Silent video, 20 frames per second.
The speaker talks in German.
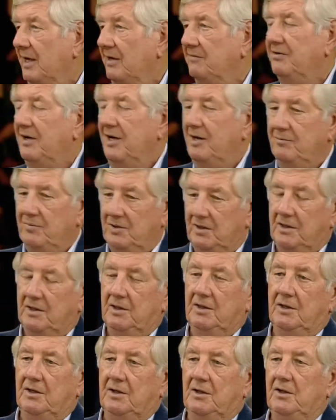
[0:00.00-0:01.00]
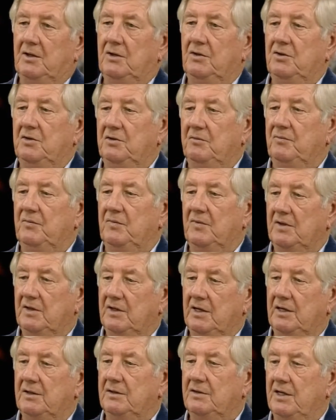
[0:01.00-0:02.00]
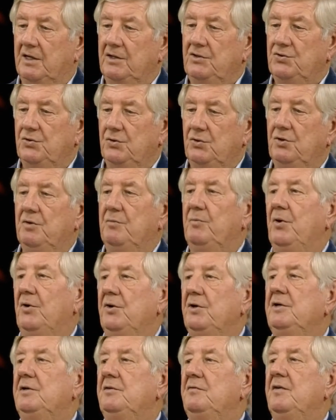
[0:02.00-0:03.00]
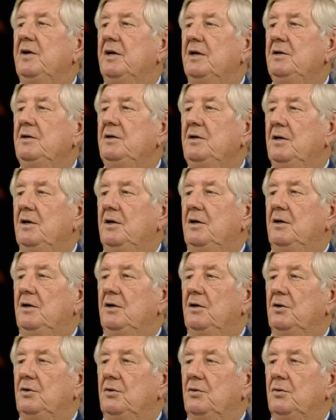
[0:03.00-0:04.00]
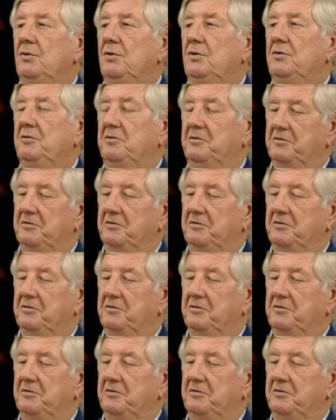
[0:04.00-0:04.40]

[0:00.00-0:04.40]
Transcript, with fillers: haben, ganz schön gebeutelt werden durch